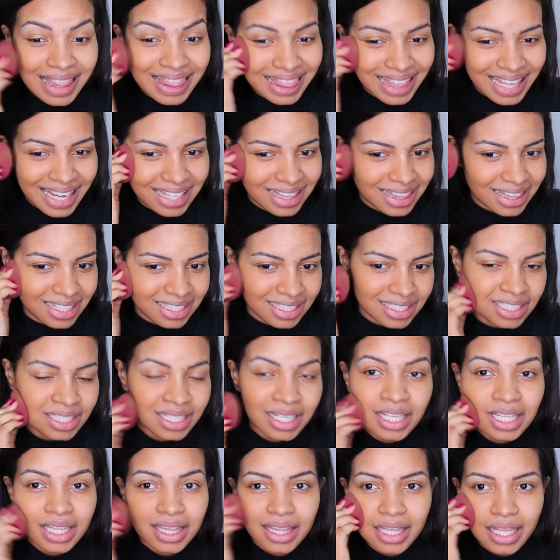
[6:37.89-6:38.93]
nada,
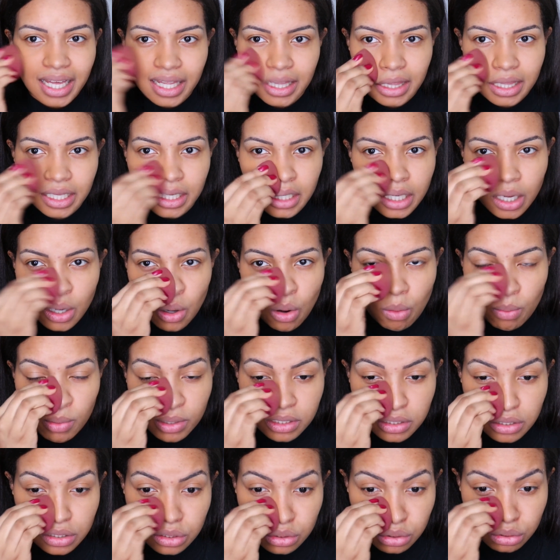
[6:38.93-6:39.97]
nada com
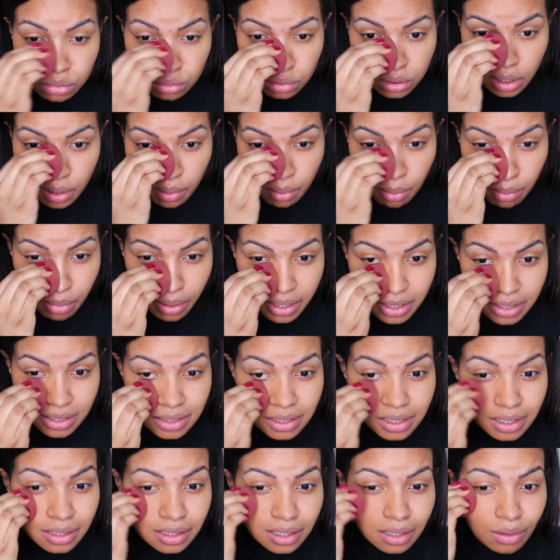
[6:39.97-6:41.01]
uma textura
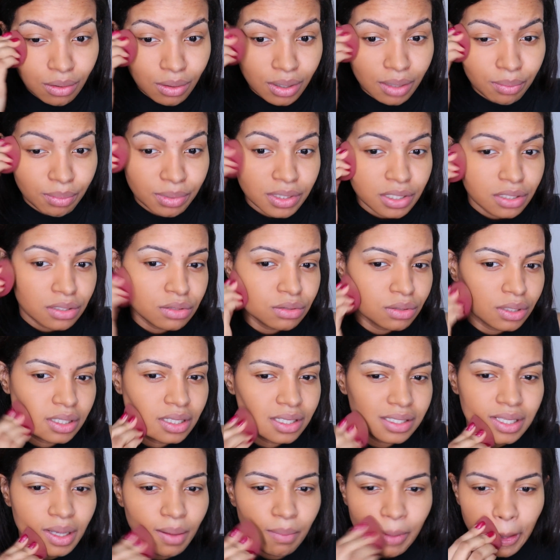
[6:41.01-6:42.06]
parecida com a textura
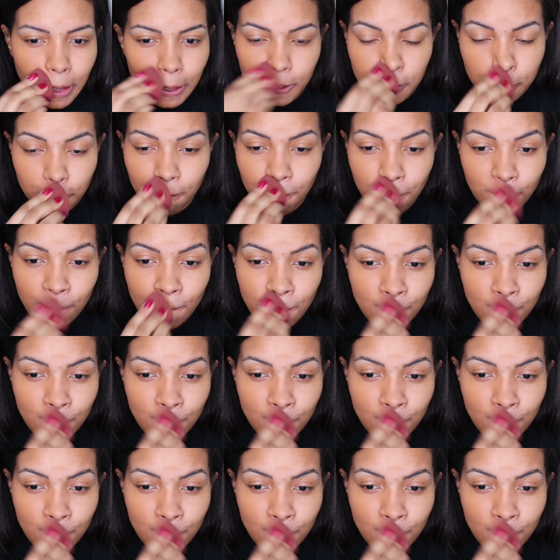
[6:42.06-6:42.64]
dessa base.